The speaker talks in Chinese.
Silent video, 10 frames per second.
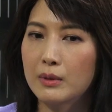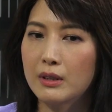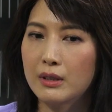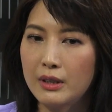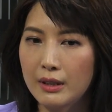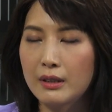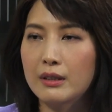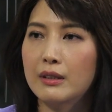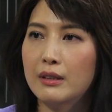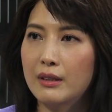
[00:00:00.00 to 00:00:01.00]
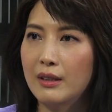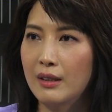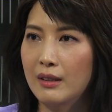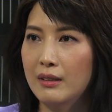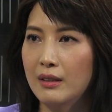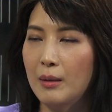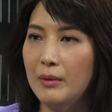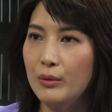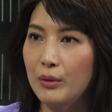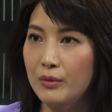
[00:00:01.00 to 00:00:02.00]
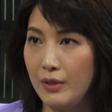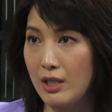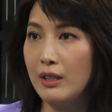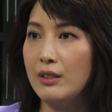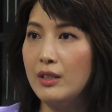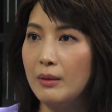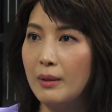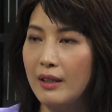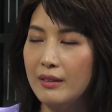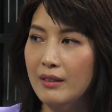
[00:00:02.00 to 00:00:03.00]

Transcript: 我的性格，他们都非常的喜欢。